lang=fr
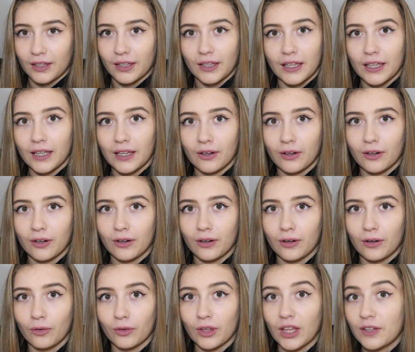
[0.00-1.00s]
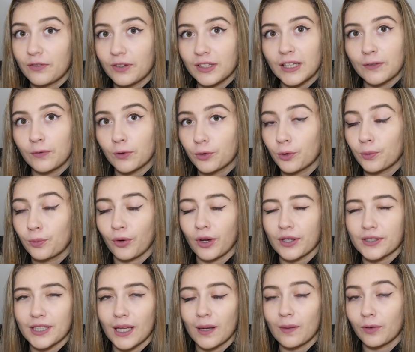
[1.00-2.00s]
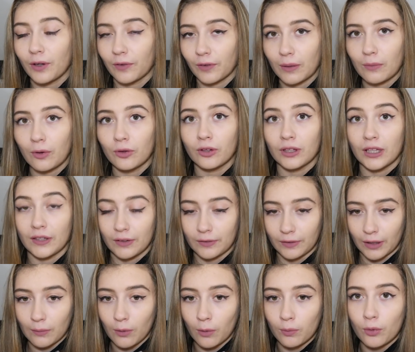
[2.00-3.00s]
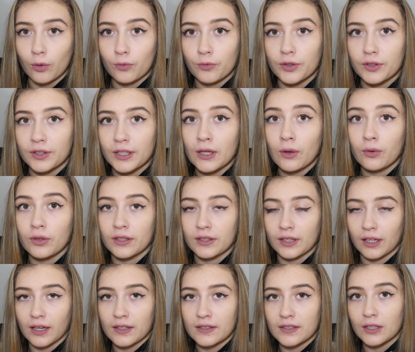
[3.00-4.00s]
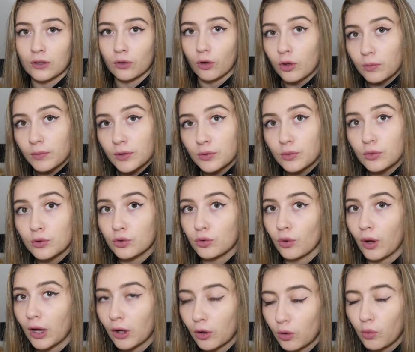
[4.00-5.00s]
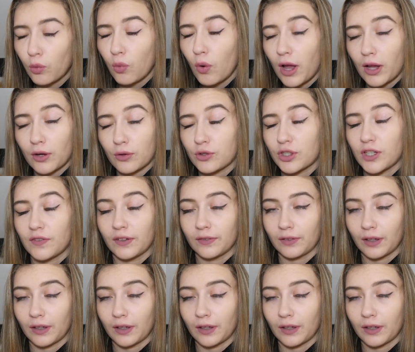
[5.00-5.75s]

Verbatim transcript: Et euh, on avait fait des photos pour Instagram, enfin vraiment on en avait vraiment profité, on était resté 30 minutes sur un coin que j'avais